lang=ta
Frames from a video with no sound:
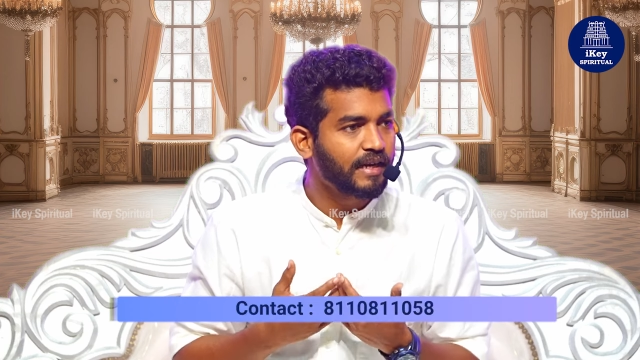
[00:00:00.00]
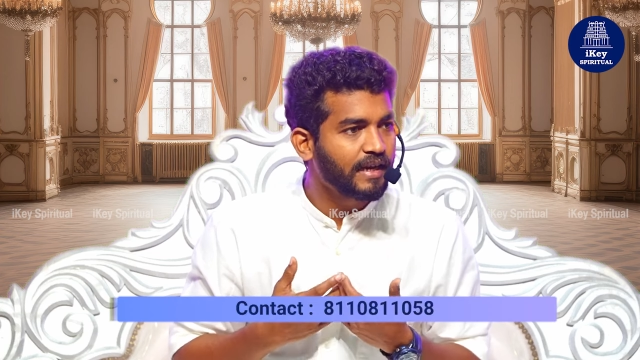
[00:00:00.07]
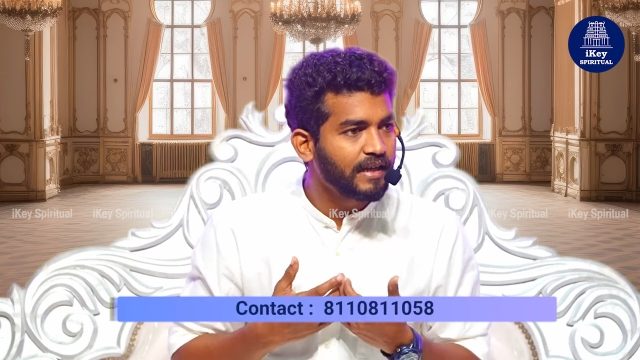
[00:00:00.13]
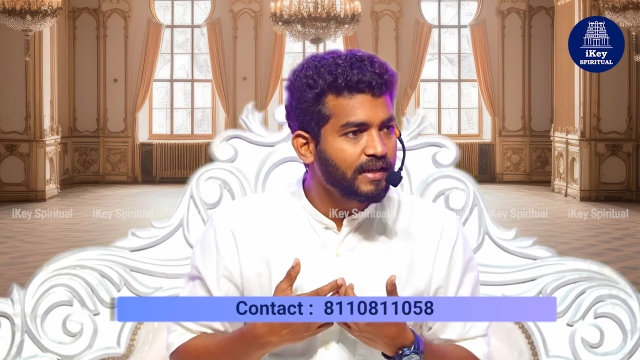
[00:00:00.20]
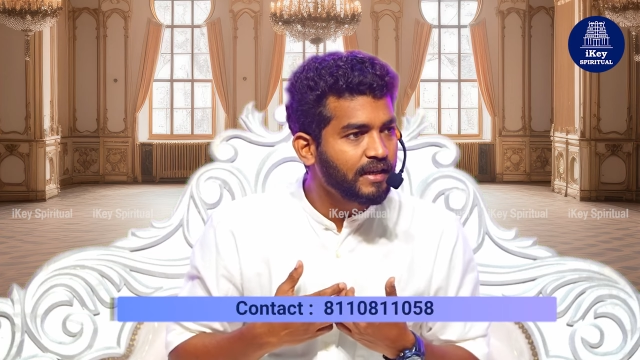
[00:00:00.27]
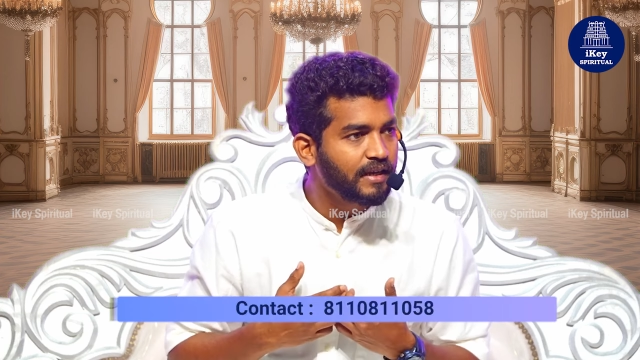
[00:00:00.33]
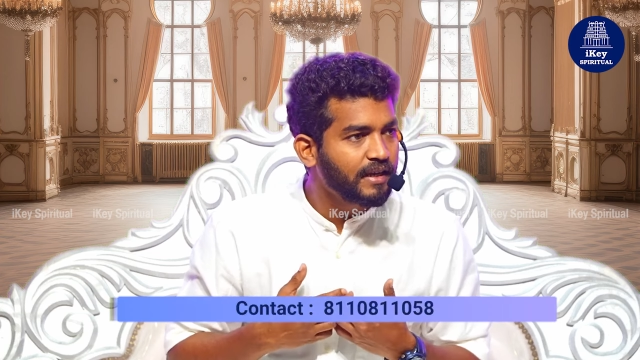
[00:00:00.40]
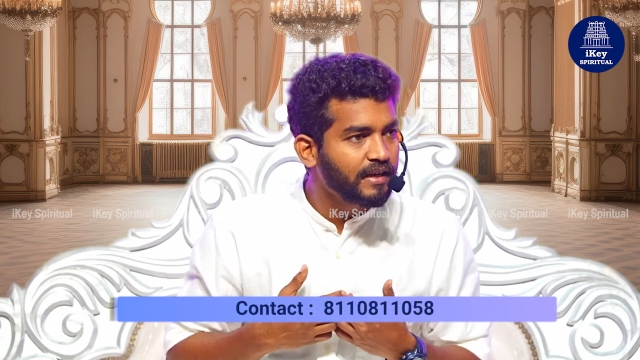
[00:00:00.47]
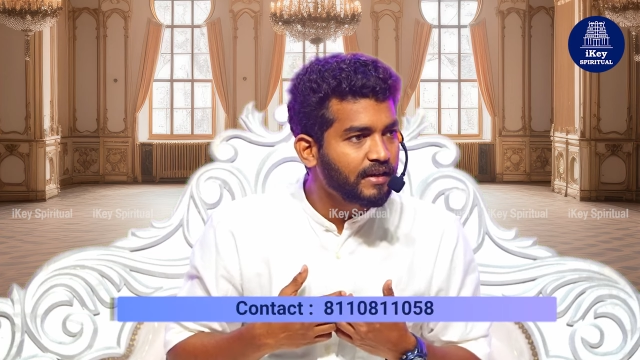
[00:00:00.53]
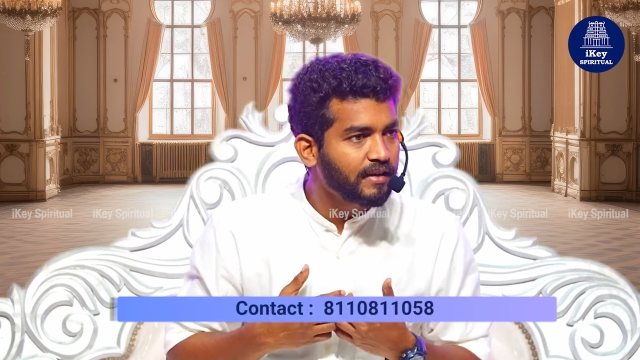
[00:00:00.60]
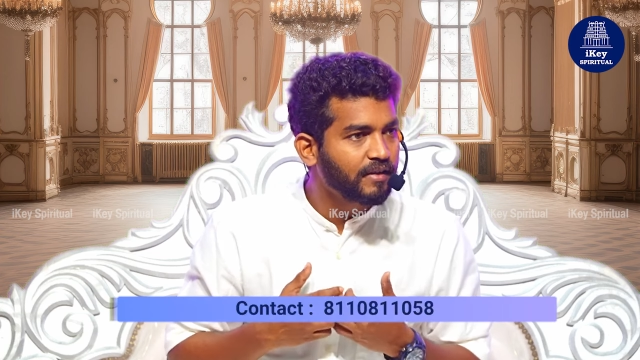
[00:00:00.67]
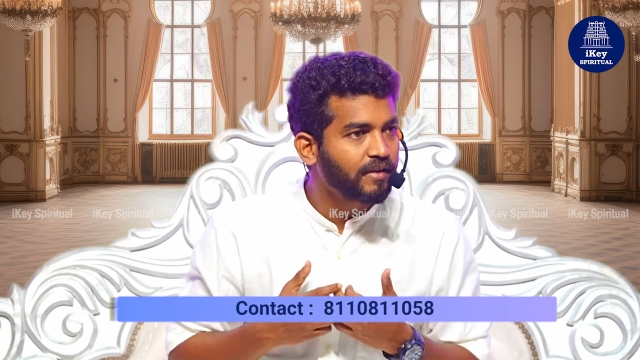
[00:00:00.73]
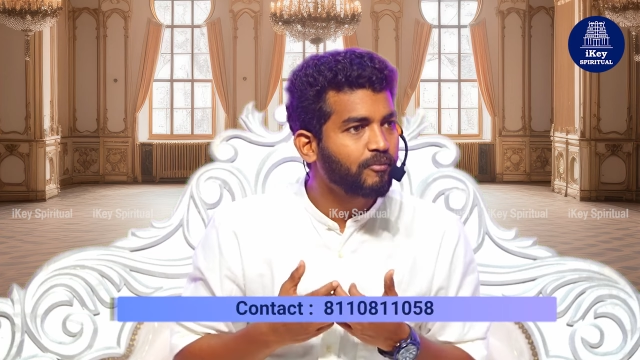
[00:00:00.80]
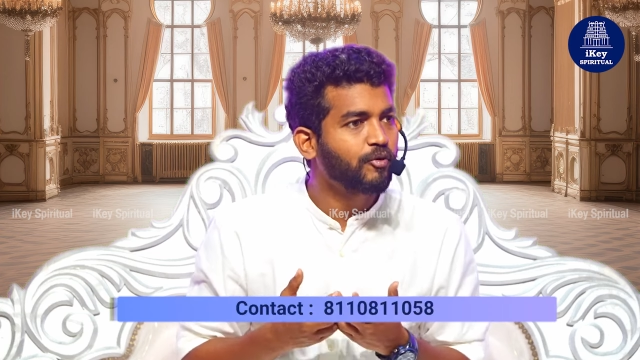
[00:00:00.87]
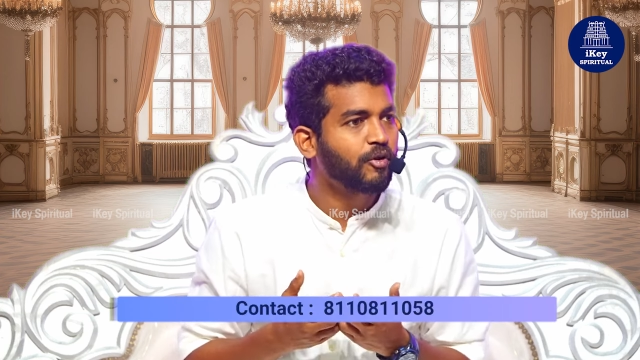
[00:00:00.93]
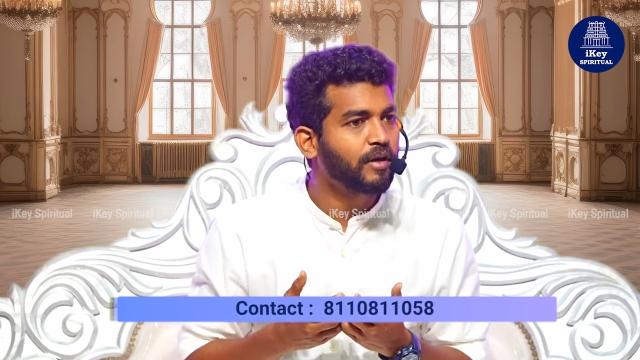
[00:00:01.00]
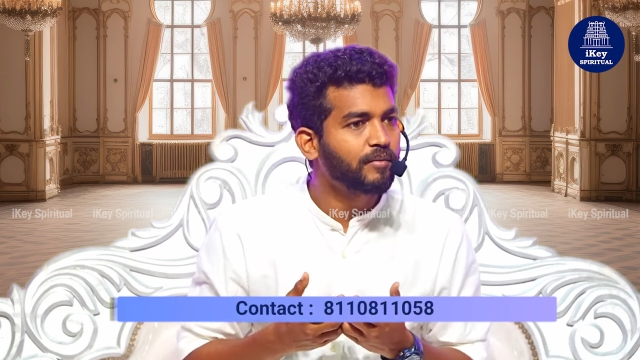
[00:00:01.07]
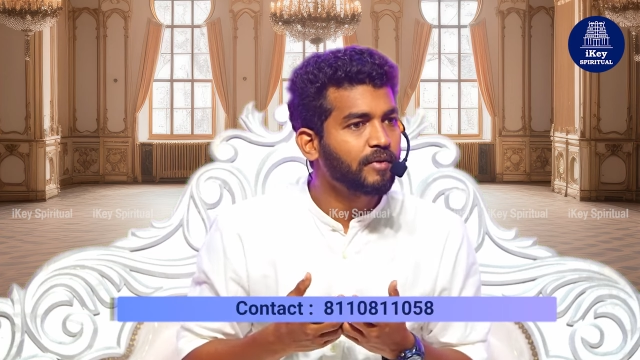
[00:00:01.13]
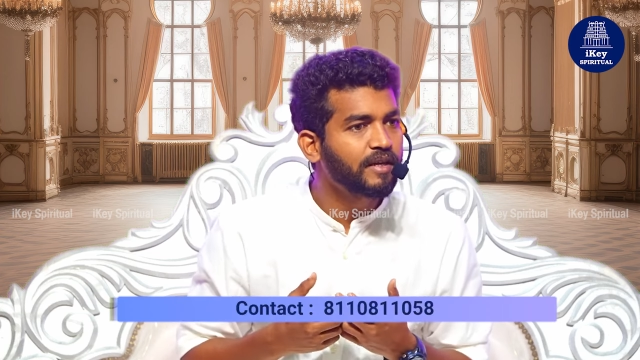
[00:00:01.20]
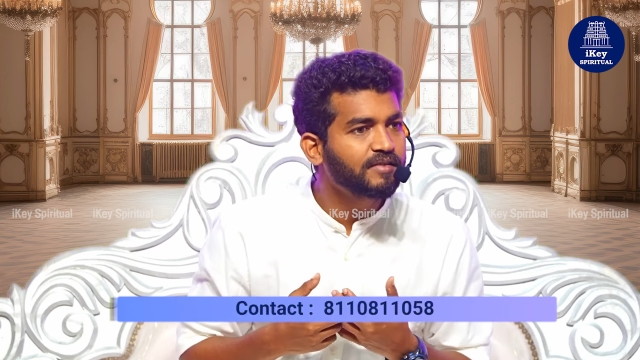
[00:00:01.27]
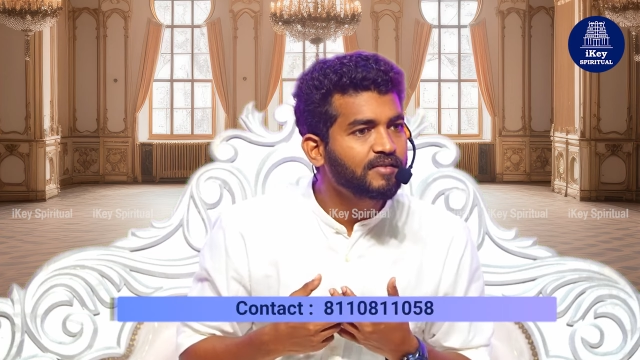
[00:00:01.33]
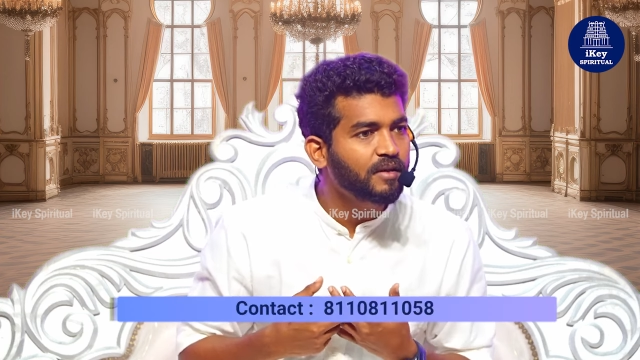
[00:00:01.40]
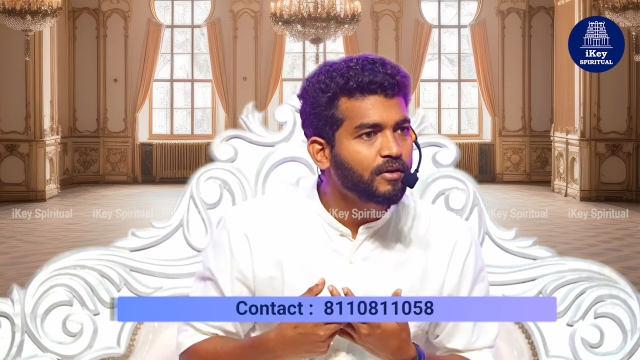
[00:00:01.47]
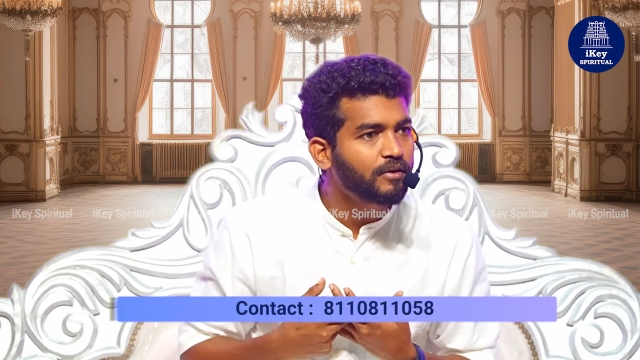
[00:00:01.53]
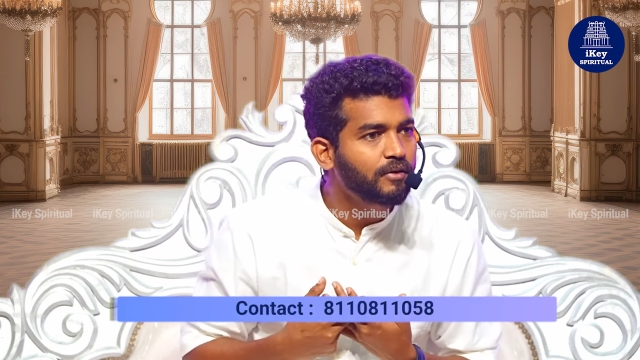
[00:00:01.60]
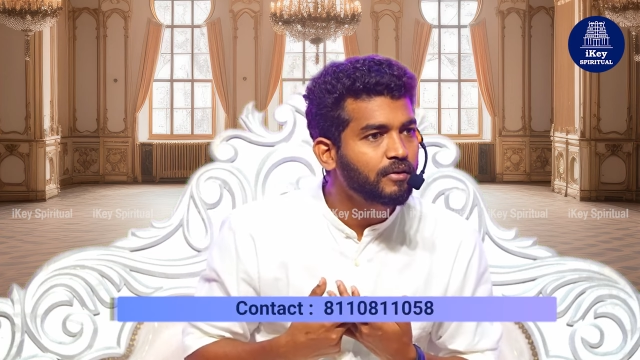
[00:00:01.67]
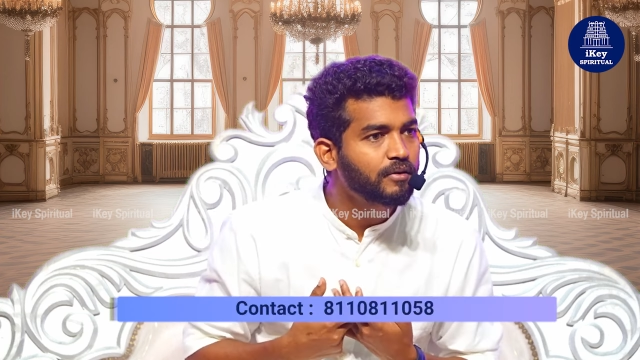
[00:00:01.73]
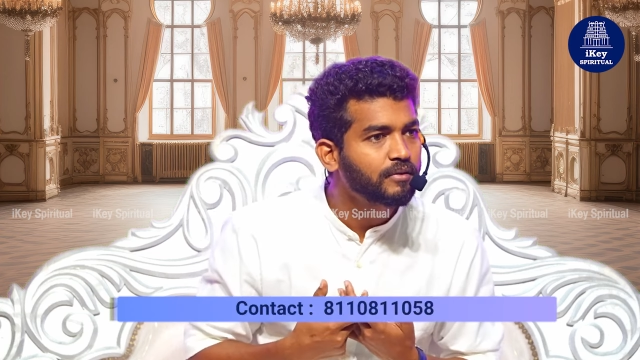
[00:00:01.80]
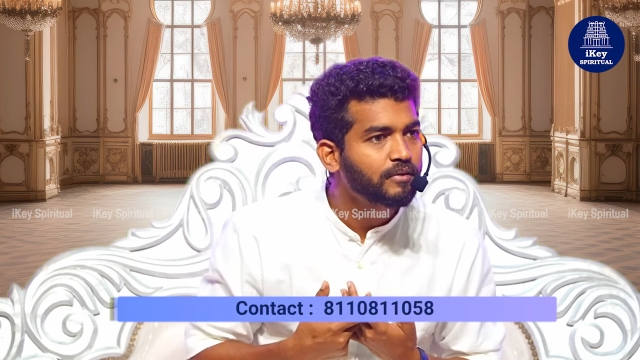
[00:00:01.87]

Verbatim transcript: கிடைக்கலையேன்றது தான் பொறாம எஸ்ஆர்னோ